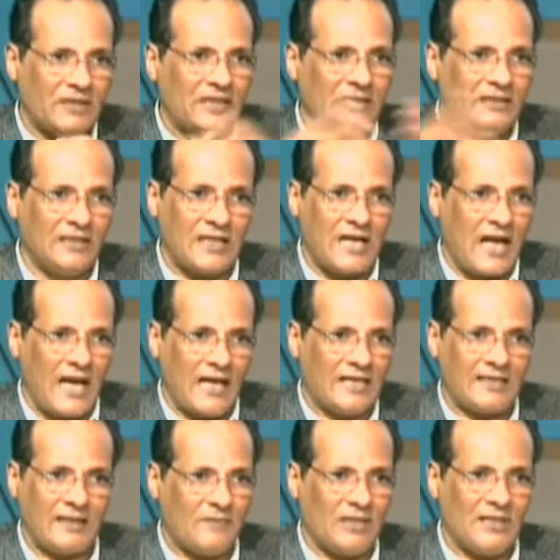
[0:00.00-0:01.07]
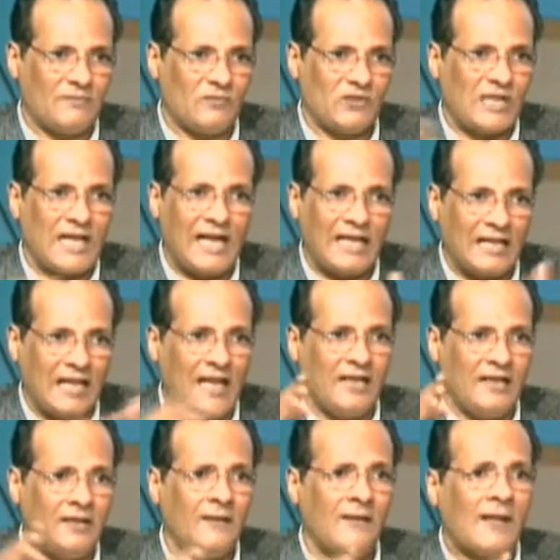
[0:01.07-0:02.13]
الجزيره على سبيل المثال
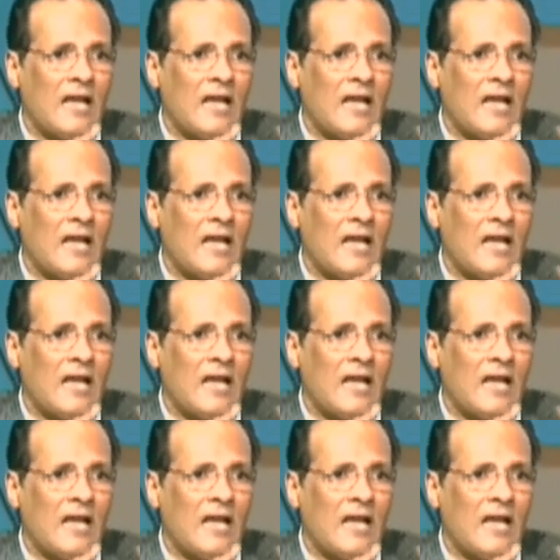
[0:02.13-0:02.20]
هتلاقي